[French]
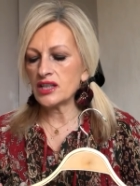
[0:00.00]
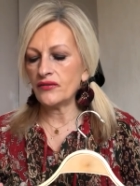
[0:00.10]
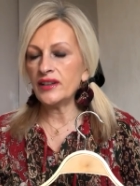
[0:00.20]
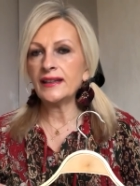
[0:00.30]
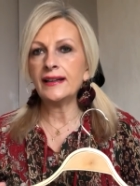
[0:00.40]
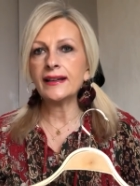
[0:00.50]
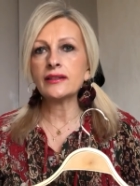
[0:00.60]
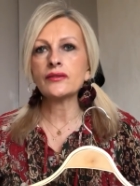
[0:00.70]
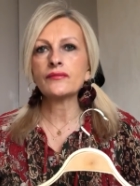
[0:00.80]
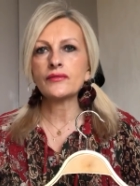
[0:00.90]
fait une
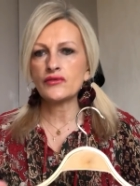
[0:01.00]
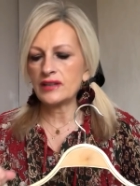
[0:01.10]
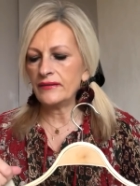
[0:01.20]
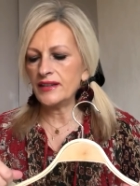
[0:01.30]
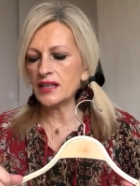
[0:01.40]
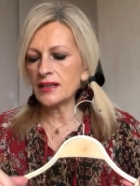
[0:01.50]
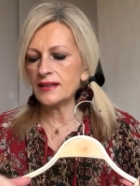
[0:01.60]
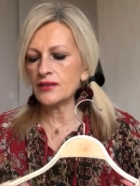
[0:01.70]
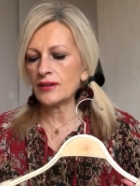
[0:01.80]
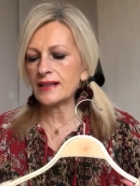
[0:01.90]
alerte je vous l'avais déjà
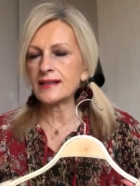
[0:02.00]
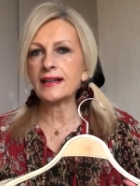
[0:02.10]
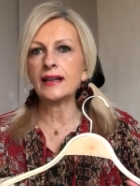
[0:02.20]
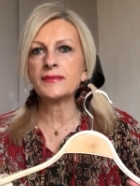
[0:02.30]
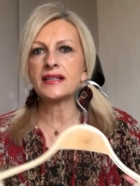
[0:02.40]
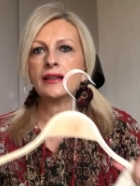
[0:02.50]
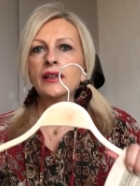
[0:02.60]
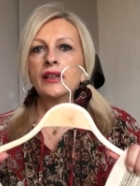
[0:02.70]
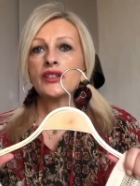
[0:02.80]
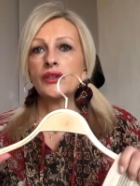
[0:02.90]
dit sur Instagram ça.
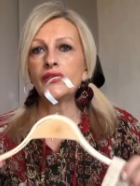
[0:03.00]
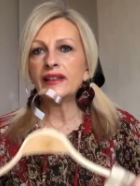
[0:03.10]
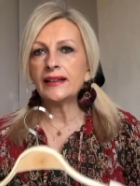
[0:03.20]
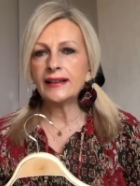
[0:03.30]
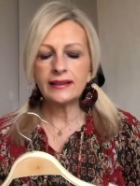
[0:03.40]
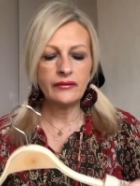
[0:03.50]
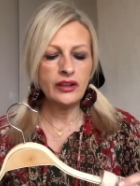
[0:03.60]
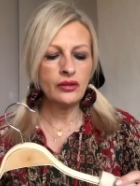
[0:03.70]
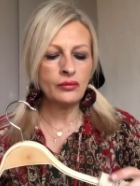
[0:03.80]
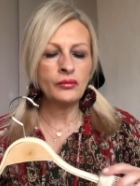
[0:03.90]
J'ai fait une alerte
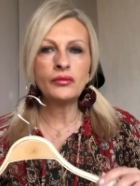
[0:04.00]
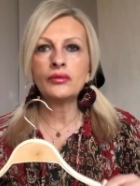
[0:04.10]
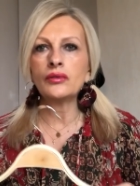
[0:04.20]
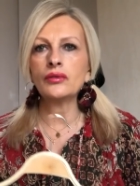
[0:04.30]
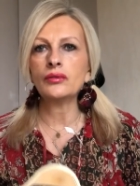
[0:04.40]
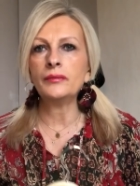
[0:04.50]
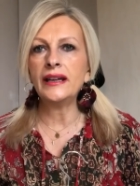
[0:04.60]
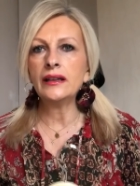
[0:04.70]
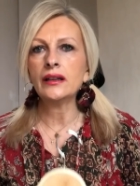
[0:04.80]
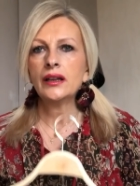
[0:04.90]
avec euh, mon euh,
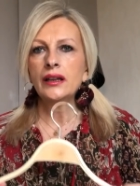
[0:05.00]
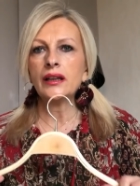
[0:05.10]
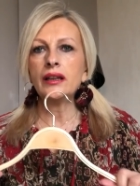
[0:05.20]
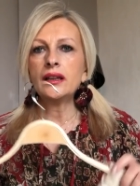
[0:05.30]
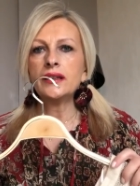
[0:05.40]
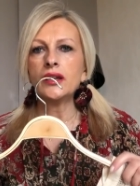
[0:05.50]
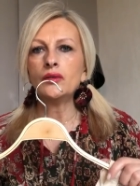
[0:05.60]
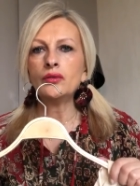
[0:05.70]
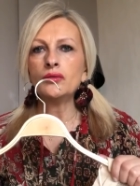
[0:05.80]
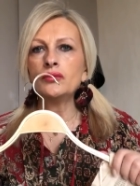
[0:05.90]
mail et il y a
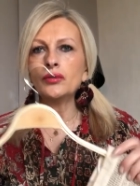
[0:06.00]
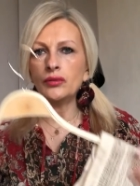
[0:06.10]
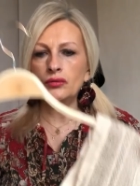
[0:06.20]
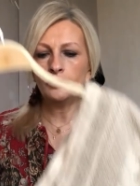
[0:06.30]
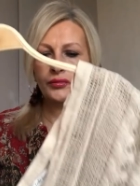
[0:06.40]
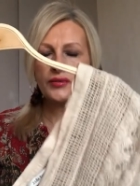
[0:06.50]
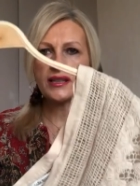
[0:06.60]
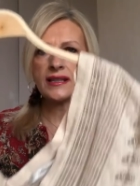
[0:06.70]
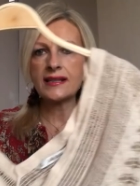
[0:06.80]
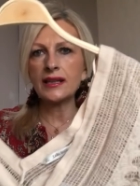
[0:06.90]
eu une, blouse
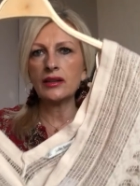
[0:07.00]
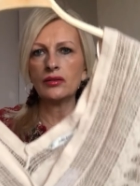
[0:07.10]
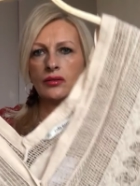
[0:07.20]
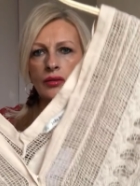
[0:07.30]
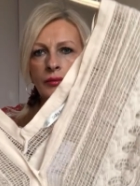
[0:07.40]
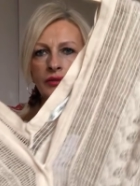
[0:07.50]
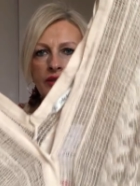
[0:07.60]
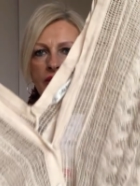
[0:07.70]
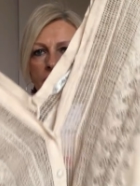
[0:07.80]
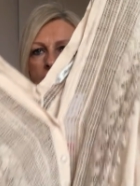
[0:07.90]
qui s'est euh, remise en
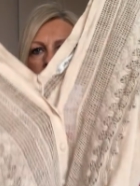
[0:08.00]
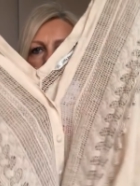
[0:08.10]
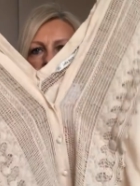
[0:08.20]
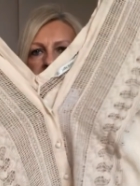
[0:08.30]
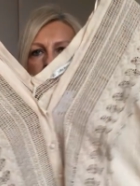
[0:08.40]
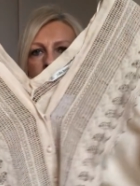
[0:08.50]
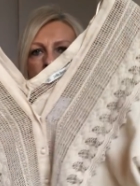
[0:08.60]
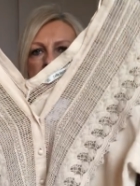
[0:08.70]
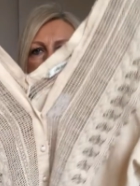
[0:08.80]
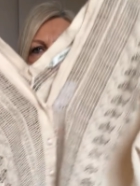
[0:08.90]
stock. Donc c'est cette
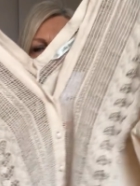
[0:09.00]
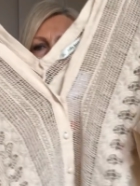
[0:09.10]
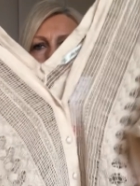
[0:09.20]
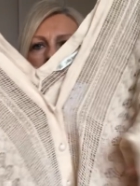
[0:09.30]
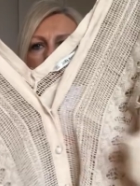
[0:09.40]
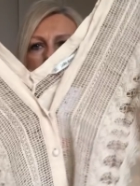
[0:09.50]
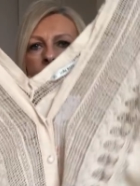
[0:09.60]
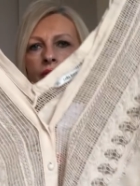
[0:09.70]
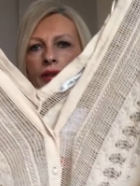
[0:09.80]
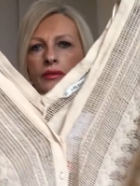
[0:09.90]
blouse-ci.
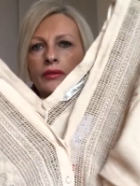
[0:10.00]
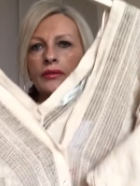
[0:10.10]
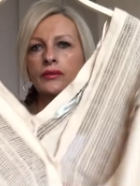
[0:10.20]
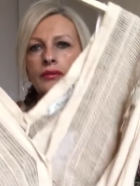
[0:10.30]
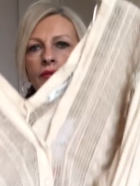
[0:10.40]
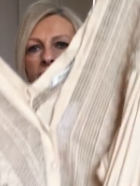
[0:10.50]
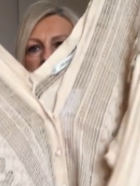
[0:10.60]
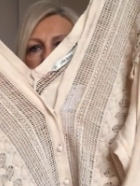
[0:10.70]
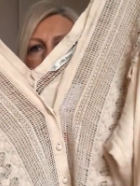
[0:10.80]
Donc elle est